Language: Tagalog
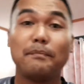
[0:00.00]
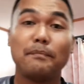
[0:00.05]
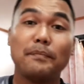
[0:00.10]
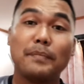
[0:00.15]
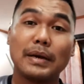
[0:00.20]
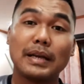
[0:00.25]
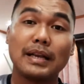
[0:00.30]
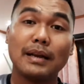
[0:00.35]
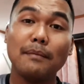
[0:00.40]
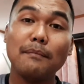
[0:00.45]

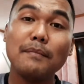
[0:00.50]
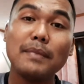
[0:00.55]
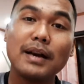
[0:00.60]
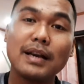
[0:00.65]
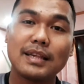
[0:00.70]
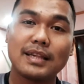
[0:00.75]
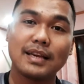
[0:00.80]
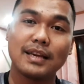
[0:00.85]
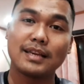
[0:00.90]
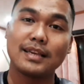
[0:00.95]

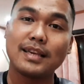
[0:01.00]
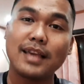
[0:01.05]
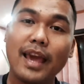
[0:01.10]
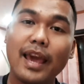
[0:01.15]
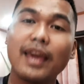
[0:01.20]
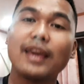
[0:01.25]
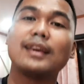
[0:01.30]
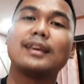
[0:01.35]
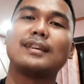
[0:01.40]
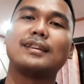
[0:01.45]
paggama sa
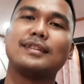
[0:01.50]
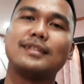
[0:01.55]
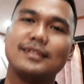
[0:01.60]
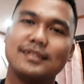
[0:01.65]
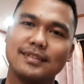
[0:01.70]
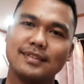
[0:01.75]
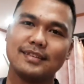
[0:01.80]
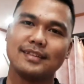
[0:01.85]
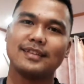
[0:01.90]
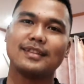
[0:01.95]
cake
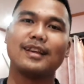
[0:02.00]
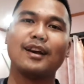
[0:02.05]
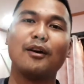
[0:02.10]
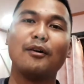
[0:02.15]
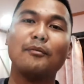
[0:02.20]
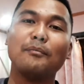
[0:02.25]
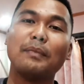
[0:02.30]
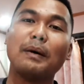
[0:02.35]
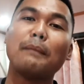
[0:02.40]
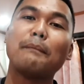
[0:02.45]
sa
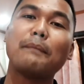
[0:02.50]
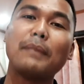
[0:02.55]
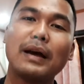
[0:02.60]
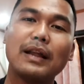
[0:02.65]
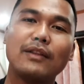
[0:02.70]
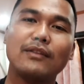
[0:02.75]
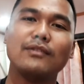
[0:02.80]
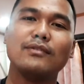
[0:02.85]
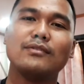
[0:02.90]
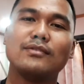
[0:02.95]
ang
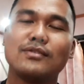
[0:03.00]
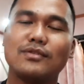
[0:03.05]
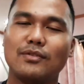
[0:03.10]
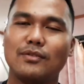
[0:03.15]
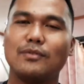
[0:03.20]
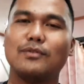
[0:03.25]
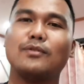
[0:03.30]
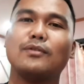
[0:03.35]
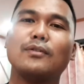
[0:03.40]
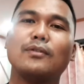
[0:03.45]
papano.
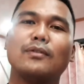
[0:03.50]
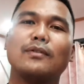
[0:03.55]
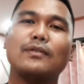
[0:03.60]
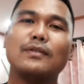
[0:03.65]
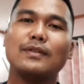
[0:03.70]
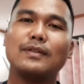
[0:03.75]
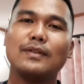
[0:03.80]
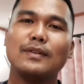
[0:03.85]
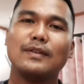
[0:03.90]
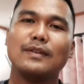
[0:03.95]
So,
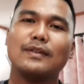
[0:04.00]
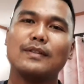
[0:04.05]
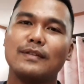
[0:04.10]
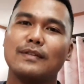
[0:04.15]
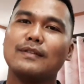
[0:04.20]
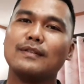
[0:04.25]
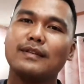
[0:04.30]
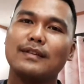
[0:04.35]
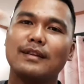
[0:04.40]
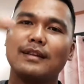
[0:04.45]

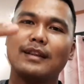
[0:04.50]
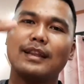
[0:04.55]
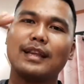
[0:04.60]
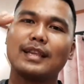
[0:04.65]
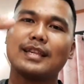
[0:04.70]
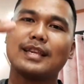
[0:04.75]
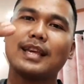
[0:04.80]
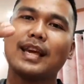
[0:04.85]
let's